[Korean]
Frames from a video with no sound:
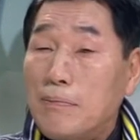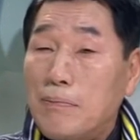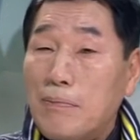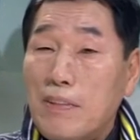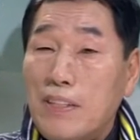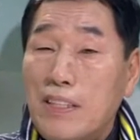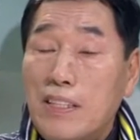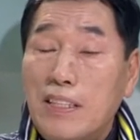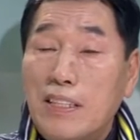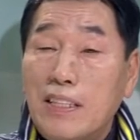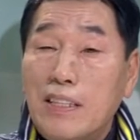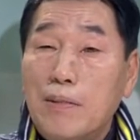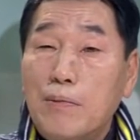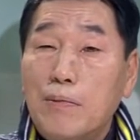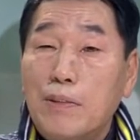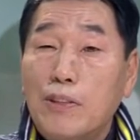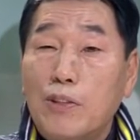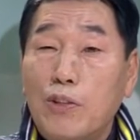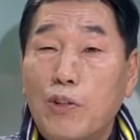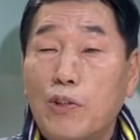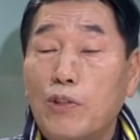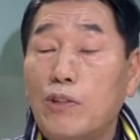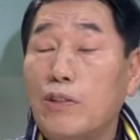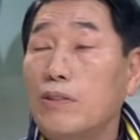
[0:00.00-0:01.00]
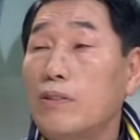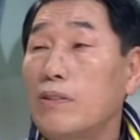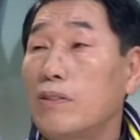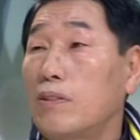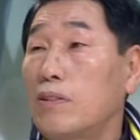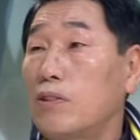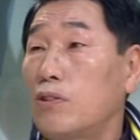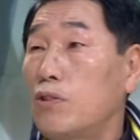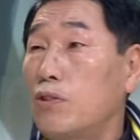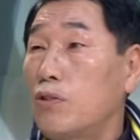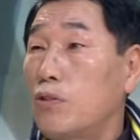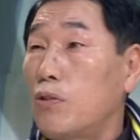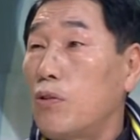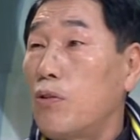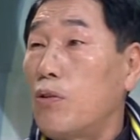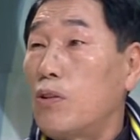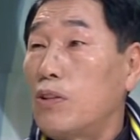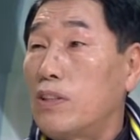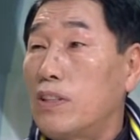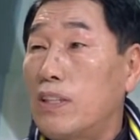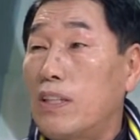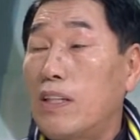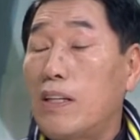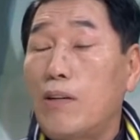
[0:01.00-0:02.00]
예. 지금은 요 정도는 주도
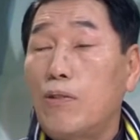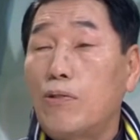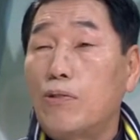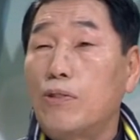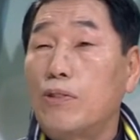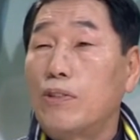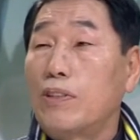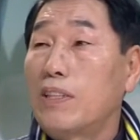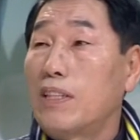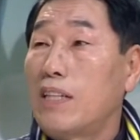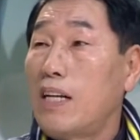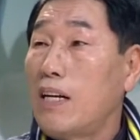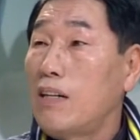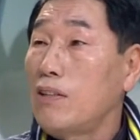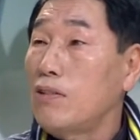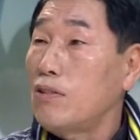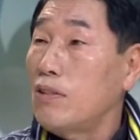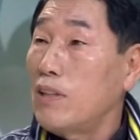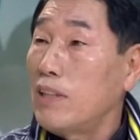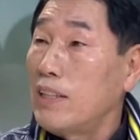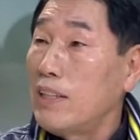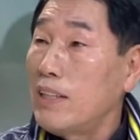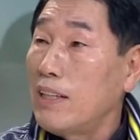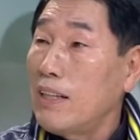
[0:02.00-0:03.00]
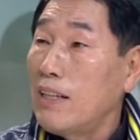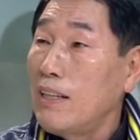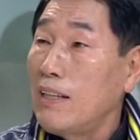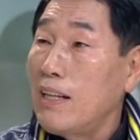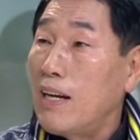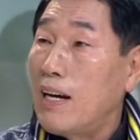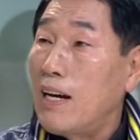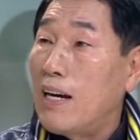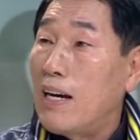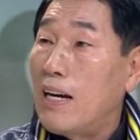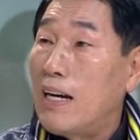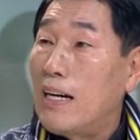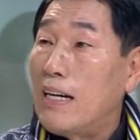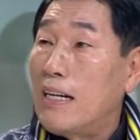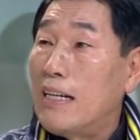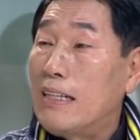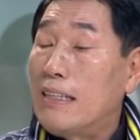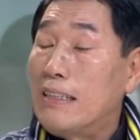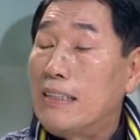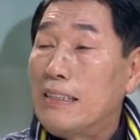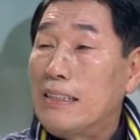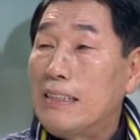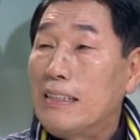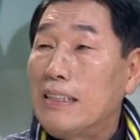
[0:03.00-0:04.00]
제가 운영을 할 수 아니겠나
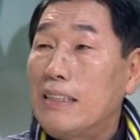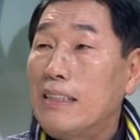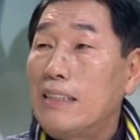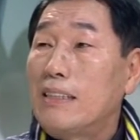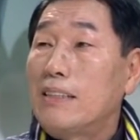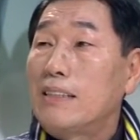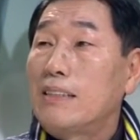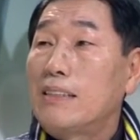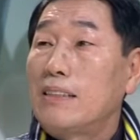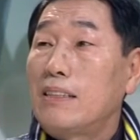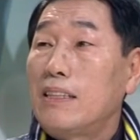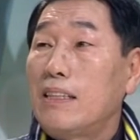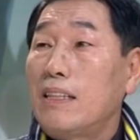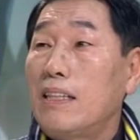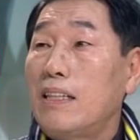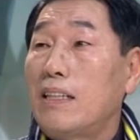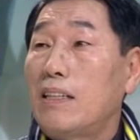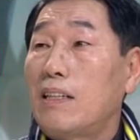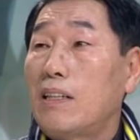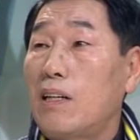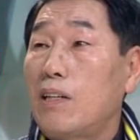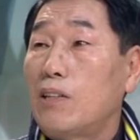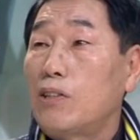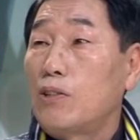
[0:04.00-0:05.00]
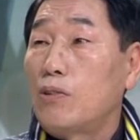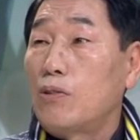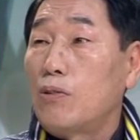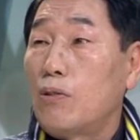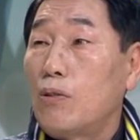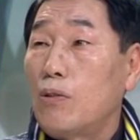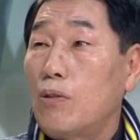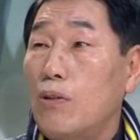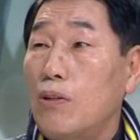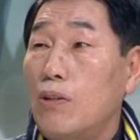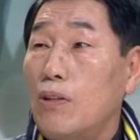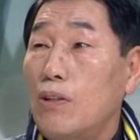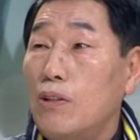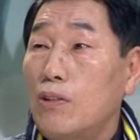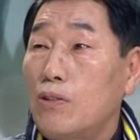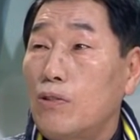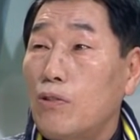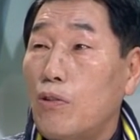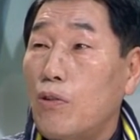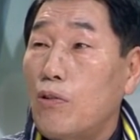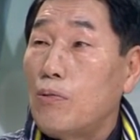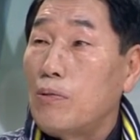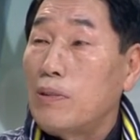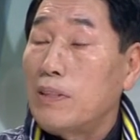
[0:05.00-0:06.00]
예, 예, 예, 이런 생각을 가지고
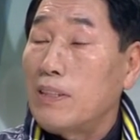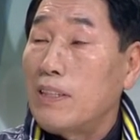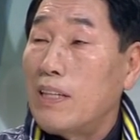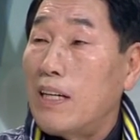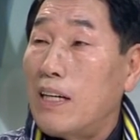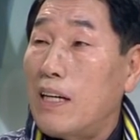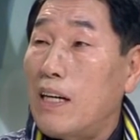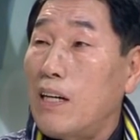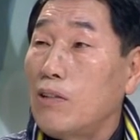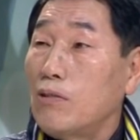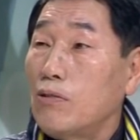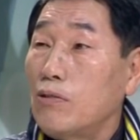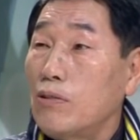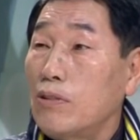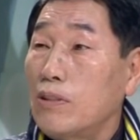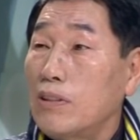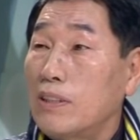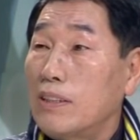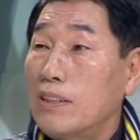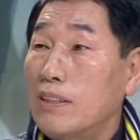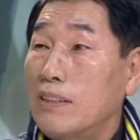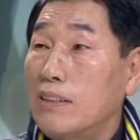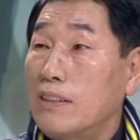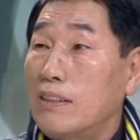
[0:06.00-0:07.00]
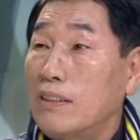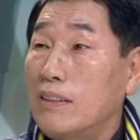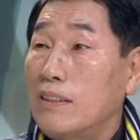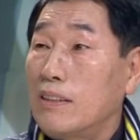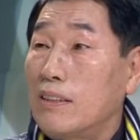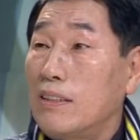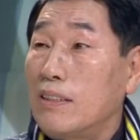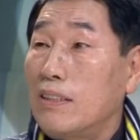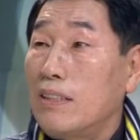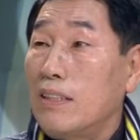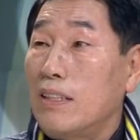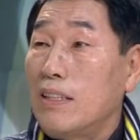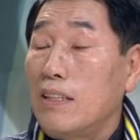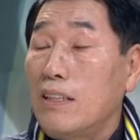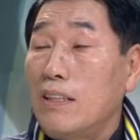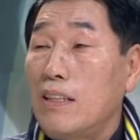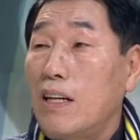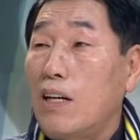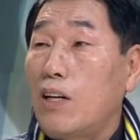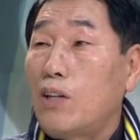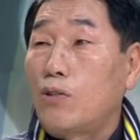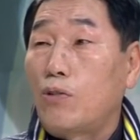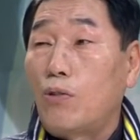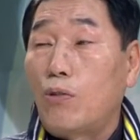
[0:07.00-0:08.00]
조금씩 나눠줘서 그러는 음. 거지 예.
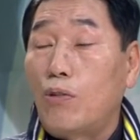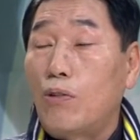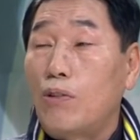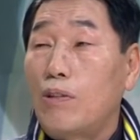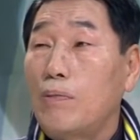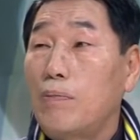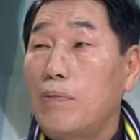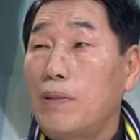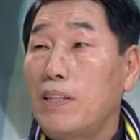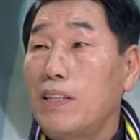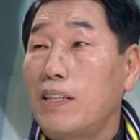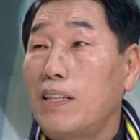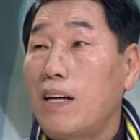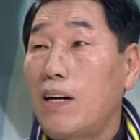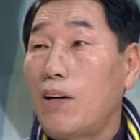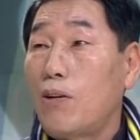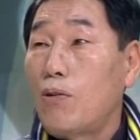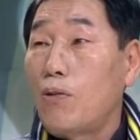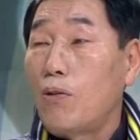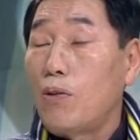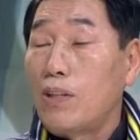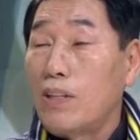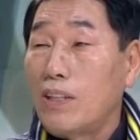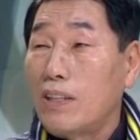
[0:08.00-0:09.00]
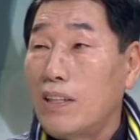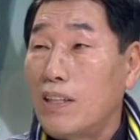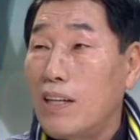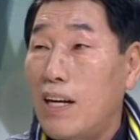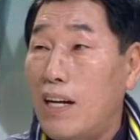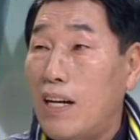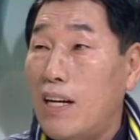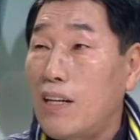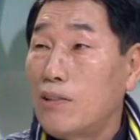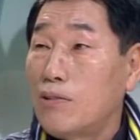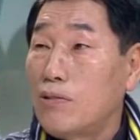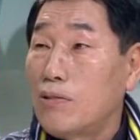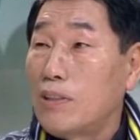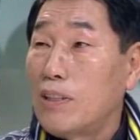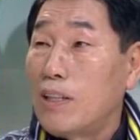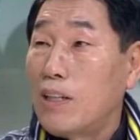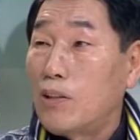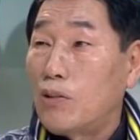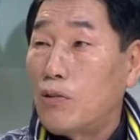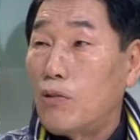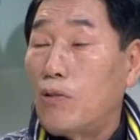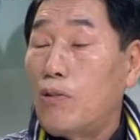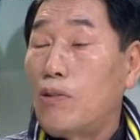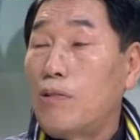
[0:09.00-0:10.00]
내가 돈을 벌이갖고 이걸
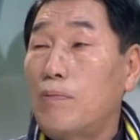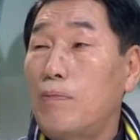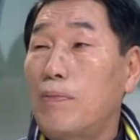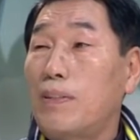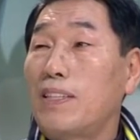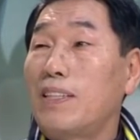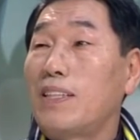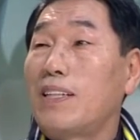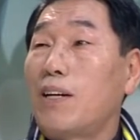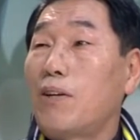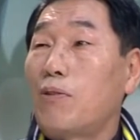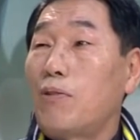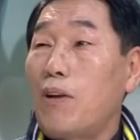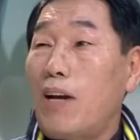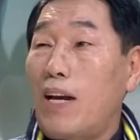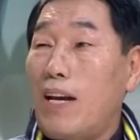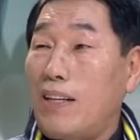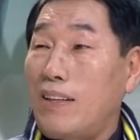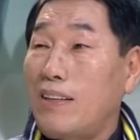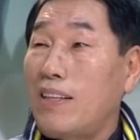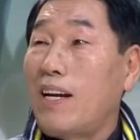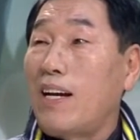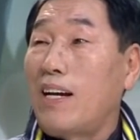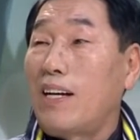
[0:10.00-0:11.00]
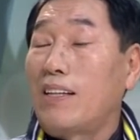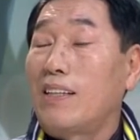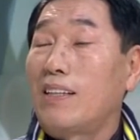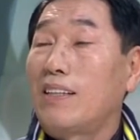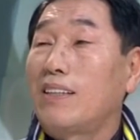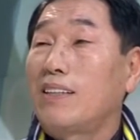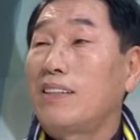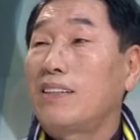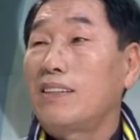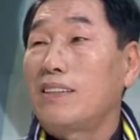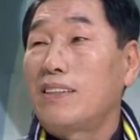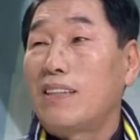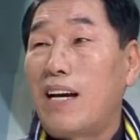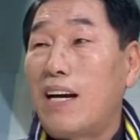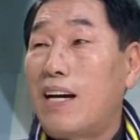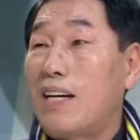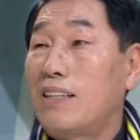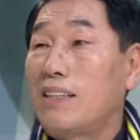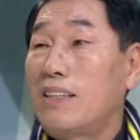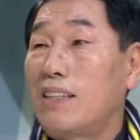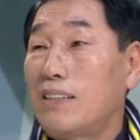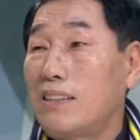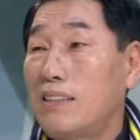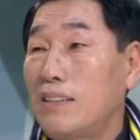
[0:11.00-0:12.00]
나눠준다 돈을 벌이갖고 한다 이거는 음. 아.
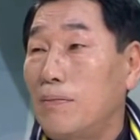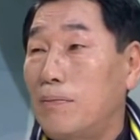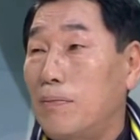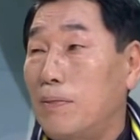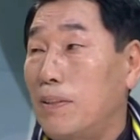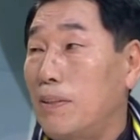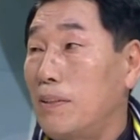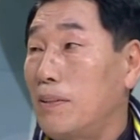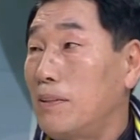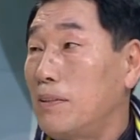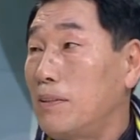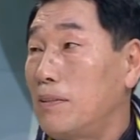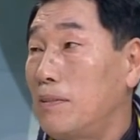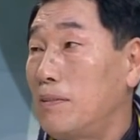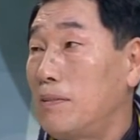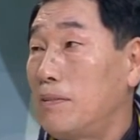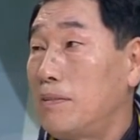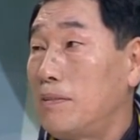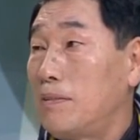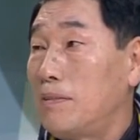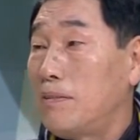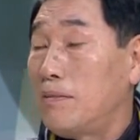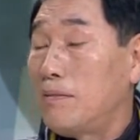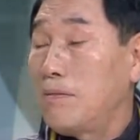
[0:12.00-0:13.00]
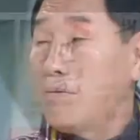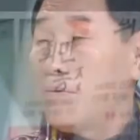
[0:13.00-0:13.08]
아니다 싶어요 그러니까 그렇습니다.